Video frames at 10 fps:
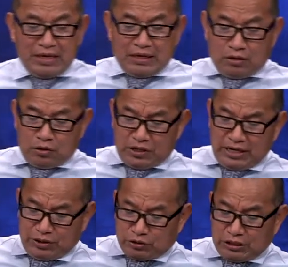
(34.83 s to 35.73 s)
Gloria
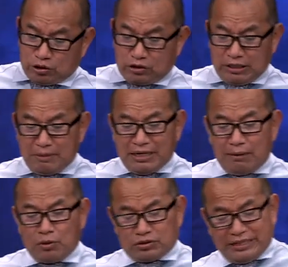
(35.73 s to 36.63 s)
a Dios. Entonces
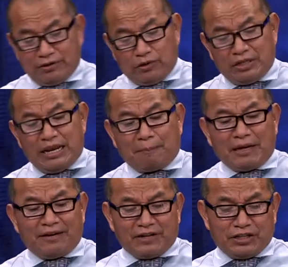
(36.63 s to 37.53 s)
miramos que hoy la
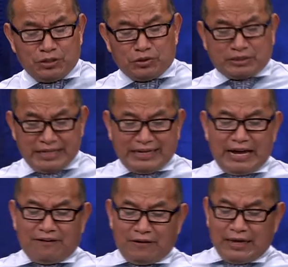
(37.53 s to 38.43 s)
palabra de Dios quiere
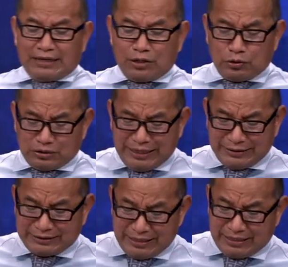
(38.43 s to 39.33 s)
hablarnos
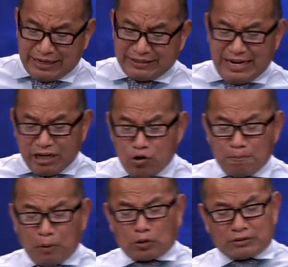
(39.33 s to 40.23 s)
acerca de algo
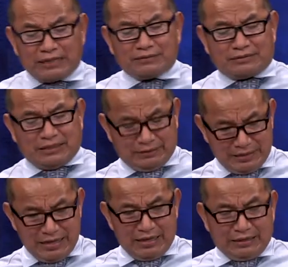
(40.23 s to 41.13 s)
importante
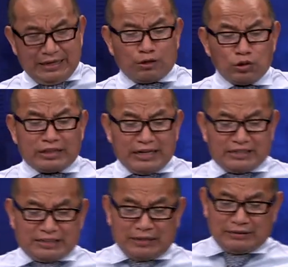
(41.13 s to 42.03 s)
de algo
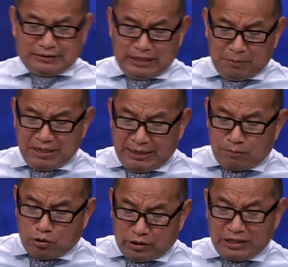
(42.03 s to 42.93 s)
interesante y
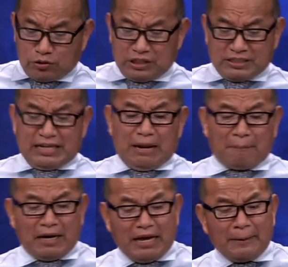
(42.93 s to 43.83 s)
miramos lo que nos dice la
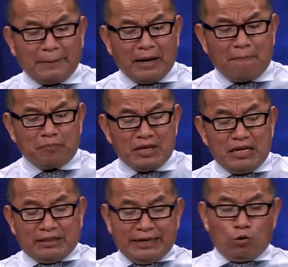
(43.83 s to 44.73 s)
palabra
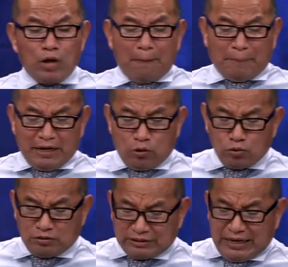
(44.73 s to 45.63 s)
de una
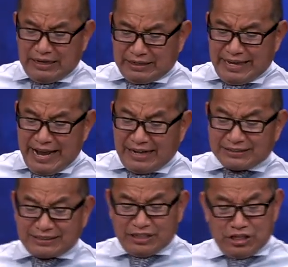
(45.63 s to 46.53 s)
pregunta que
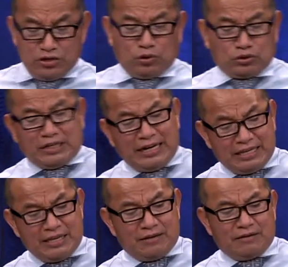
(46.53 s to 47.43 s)
hace Dios
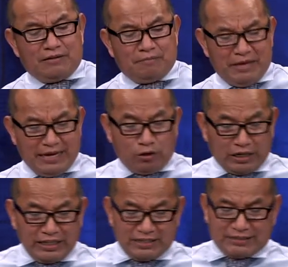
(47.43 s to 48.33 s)
ahí. Vea lo
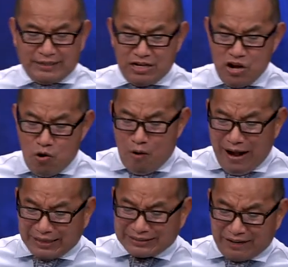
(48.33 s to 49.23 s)
que dice, ¿no
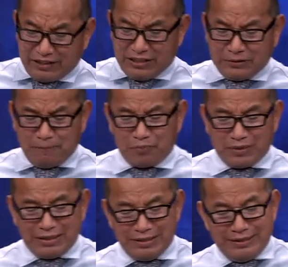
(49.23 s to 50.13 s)
has sabido?
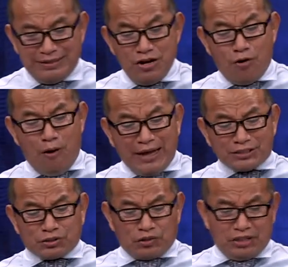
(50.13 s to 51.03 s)
¿No
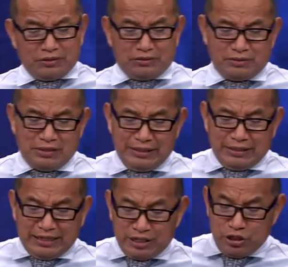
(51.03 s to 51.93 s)
has oído
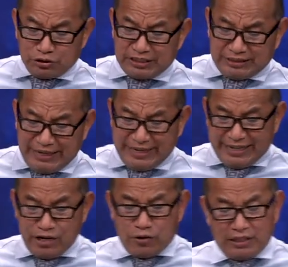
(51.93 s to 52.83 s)
que el Dios
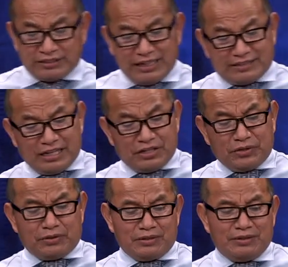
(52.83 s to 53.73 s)
eterno es el
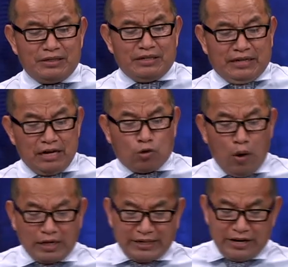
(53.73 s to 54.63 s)
Señor, el
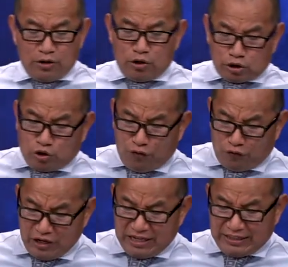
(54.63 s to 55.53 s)
cual creó los
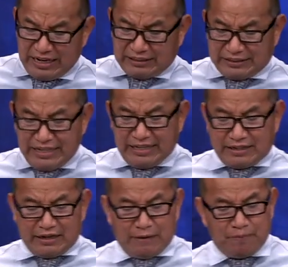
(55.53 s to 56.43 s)
confines de la
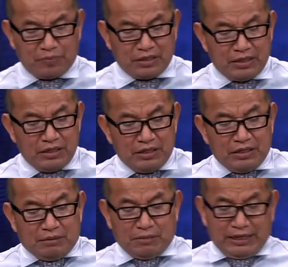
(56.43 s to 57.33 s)
tierra?
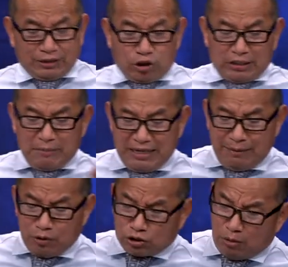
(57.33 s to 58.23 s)
¿Verdad? Entonces
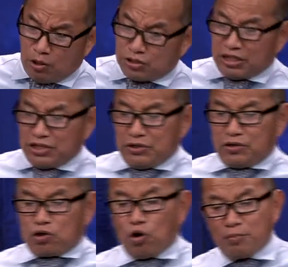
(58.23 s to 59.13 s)
miramos cómo el
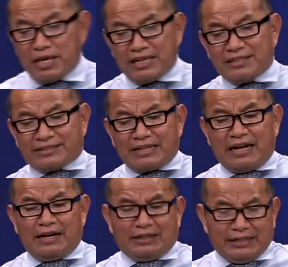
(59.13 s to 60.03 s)
Señor
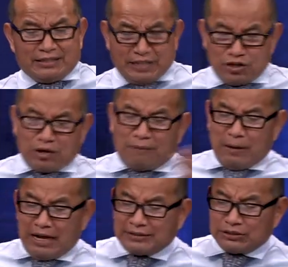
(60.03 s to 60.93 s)
comienza, el Señor
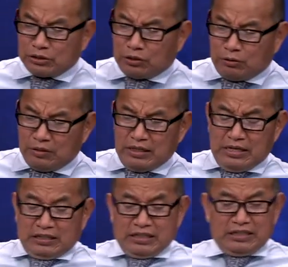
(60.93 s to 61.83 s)
hablando
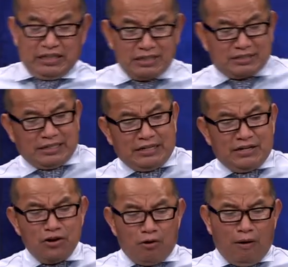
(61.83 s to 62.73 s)
y dice,
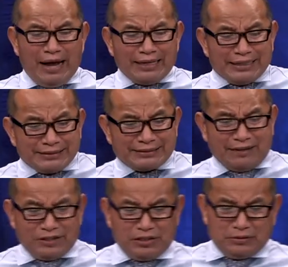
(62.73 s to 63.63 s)
¿no has
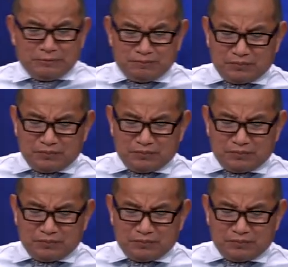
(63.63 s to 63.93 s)
sabido?